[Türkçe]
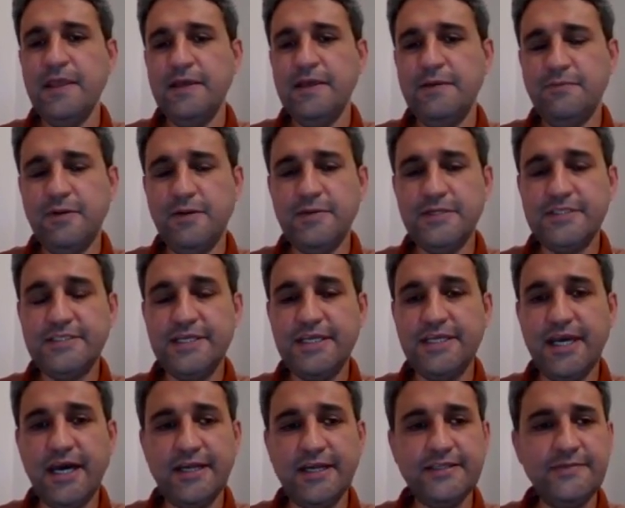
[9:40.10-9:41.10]
babasına
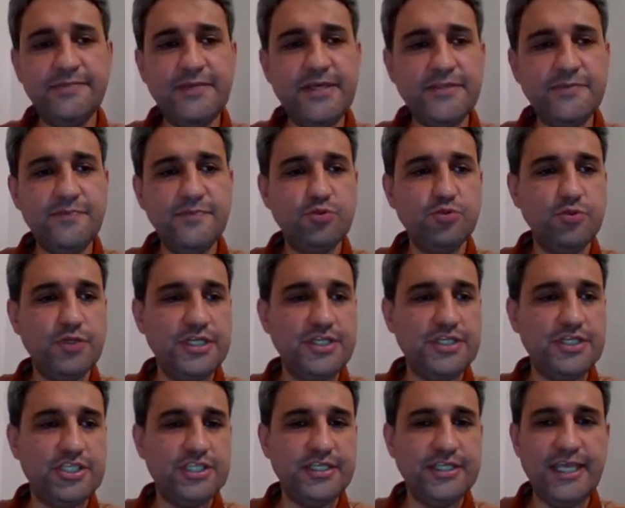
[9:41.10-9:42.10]
yardım etme
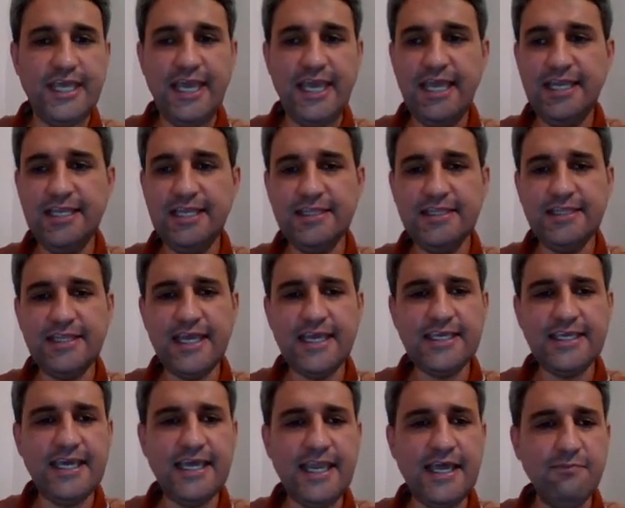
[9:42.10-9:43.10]
sürecinde elinden
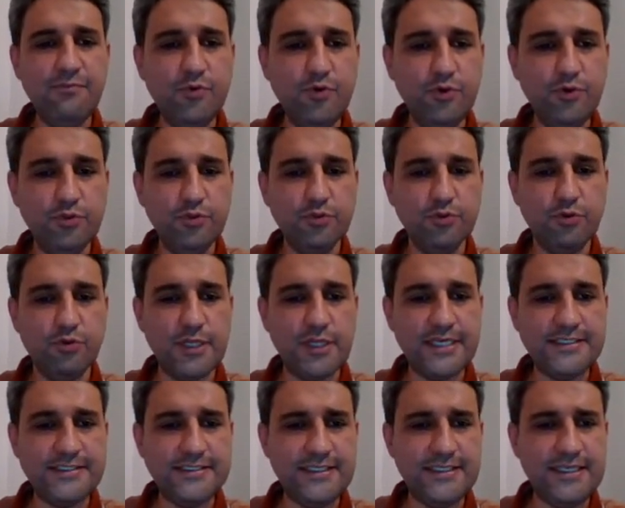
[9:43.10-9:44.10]
gelen buydu.
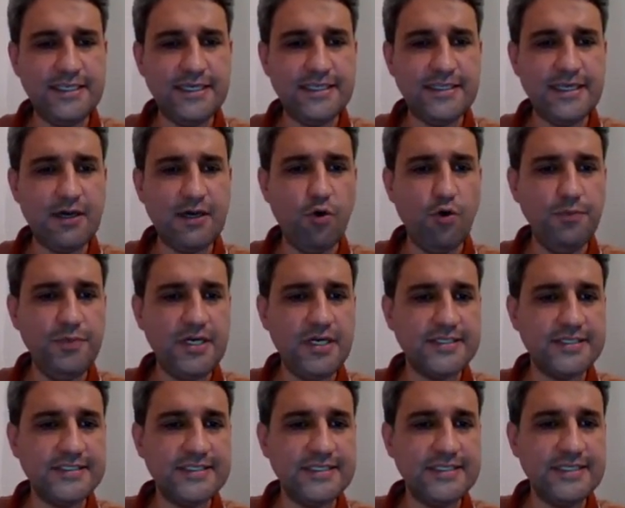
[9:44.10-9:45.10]
Dolayısıyla da o bir
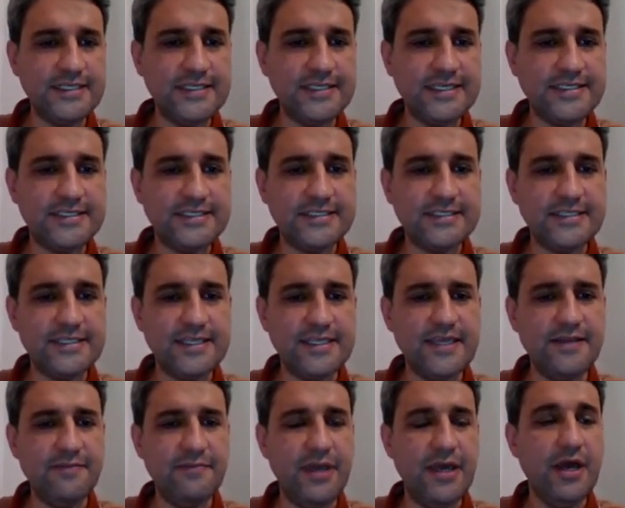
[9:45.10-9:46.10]
hazırlık geçirdi değil
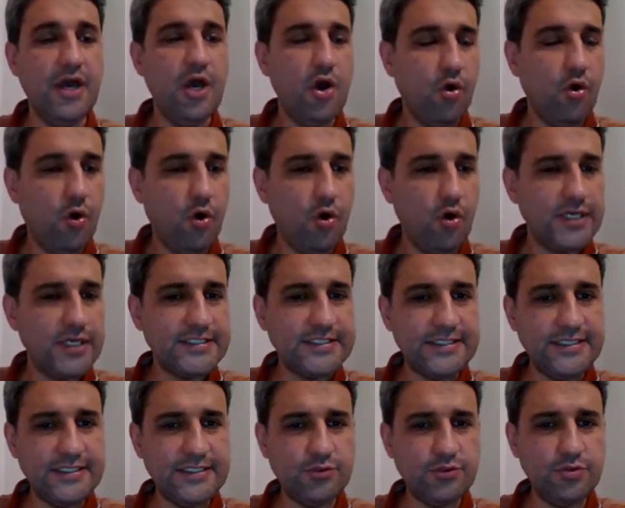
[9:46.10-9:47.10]
mi? O
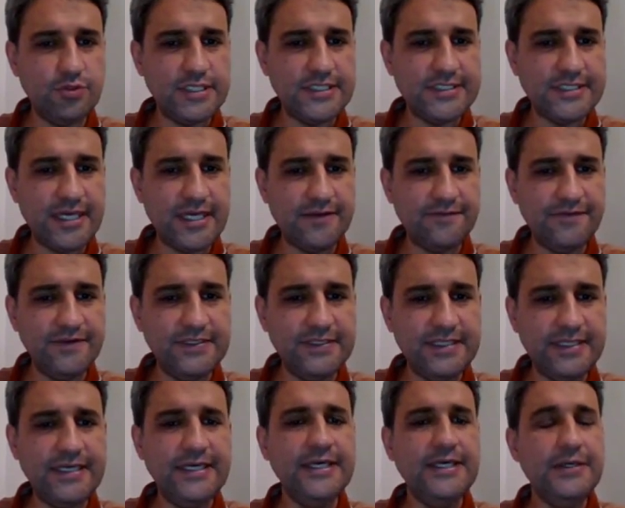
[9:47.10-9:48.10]
hazırlık süre
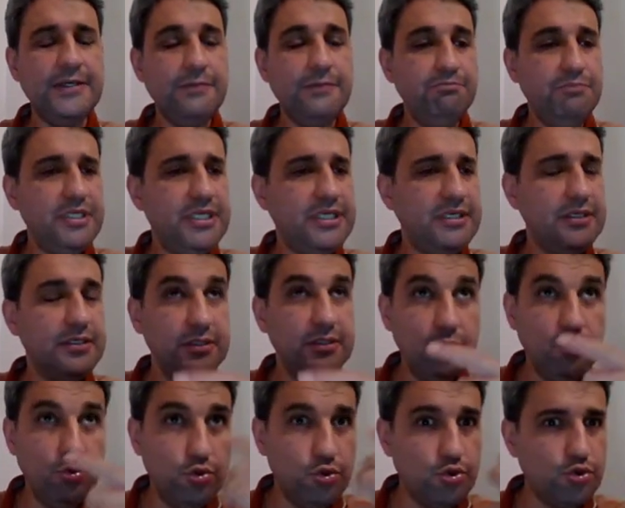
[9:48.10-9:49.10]
zarfında bir
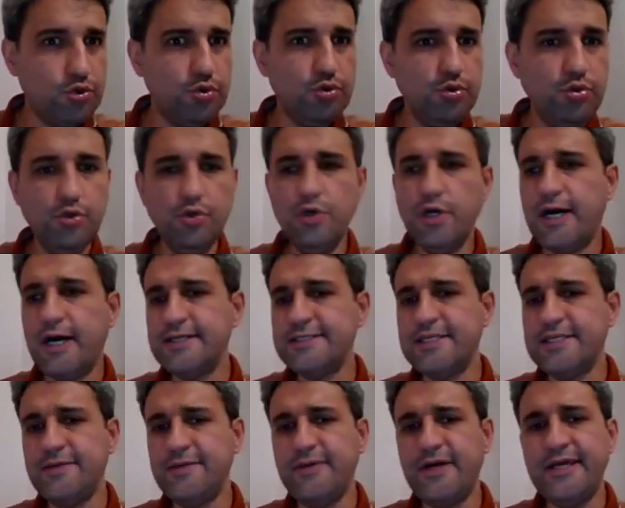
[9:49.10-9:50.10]
e, düşündü.
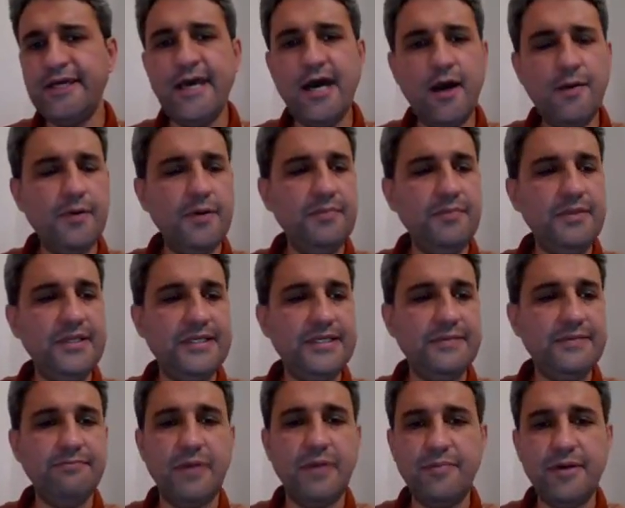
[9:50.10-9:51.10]
Acaba ne
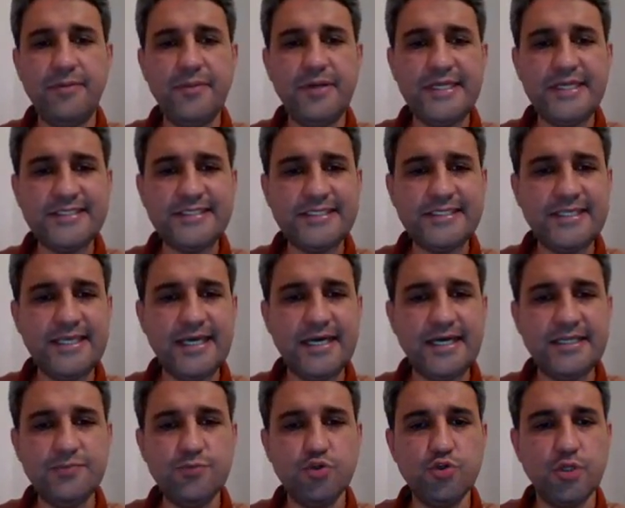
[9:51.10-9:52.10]
yapabilirim? Babama nasıl
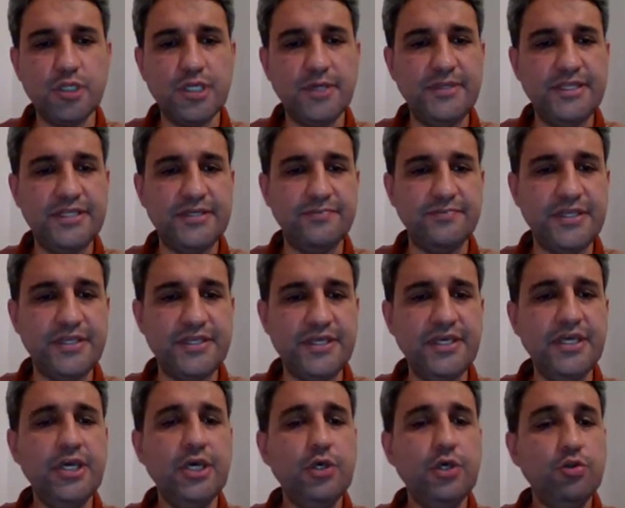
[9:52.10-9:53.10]
yardımcı olabilirim
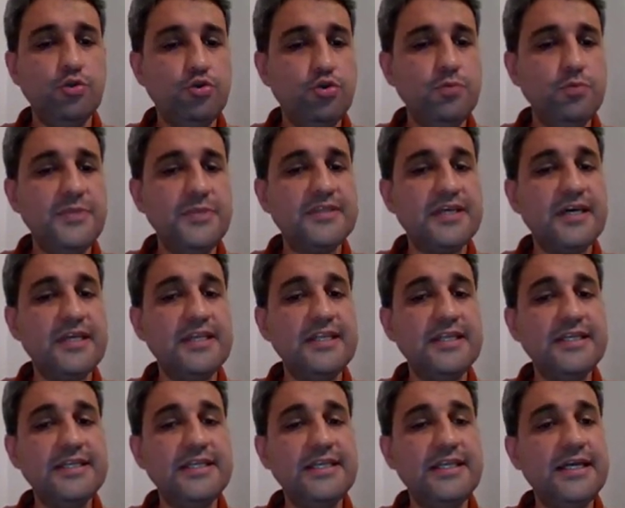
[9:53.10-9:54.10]
dedi. Tüm
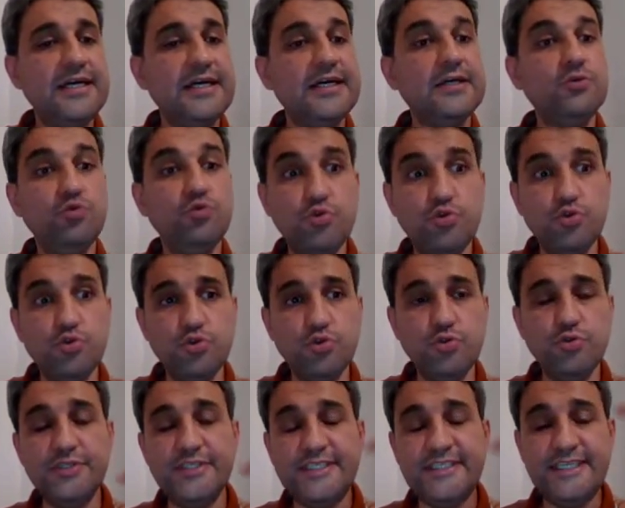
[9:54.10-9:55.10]
detaylarıyla
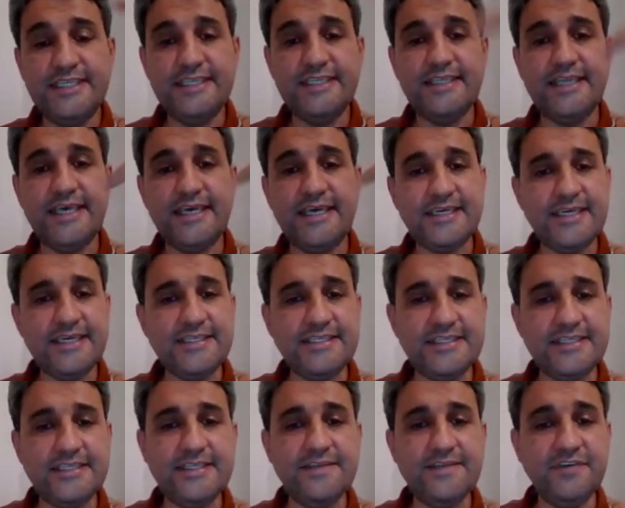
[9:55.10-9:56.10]
düşündü, zihninden
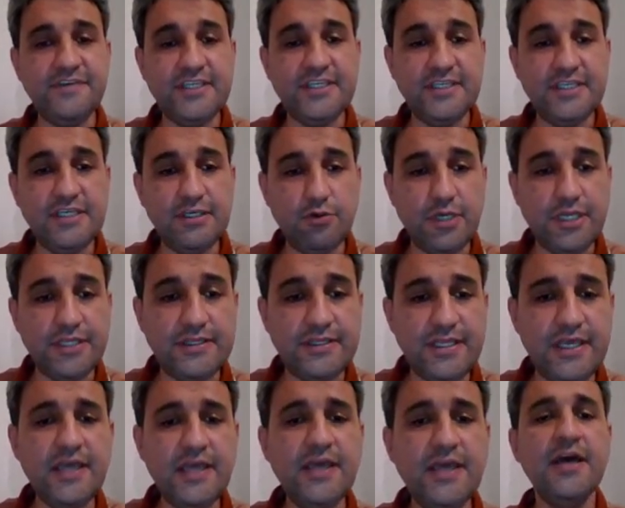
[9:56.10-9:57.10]
geçirdi, fikirler
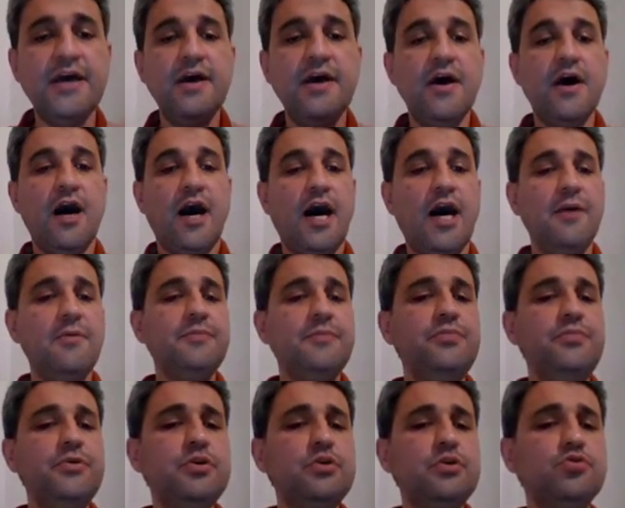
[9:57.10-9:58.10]
üretti. Ama
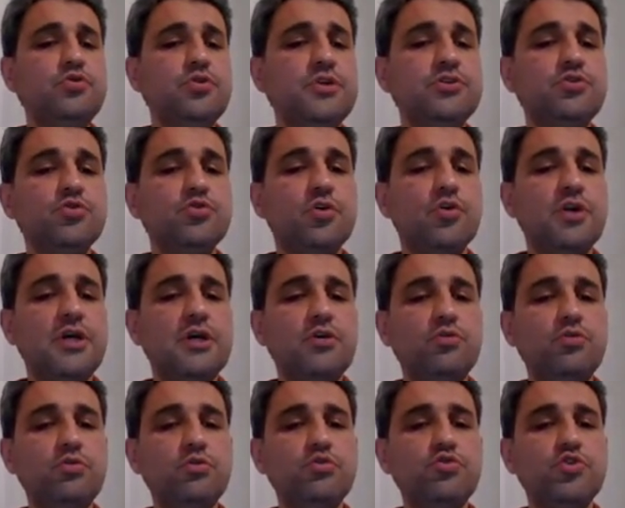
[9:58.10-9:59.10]
bir süre sonra
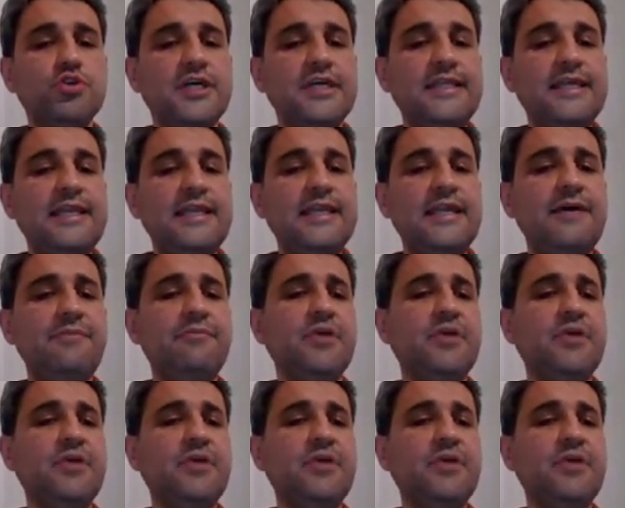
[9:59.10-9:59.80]
kuluçka denilen bir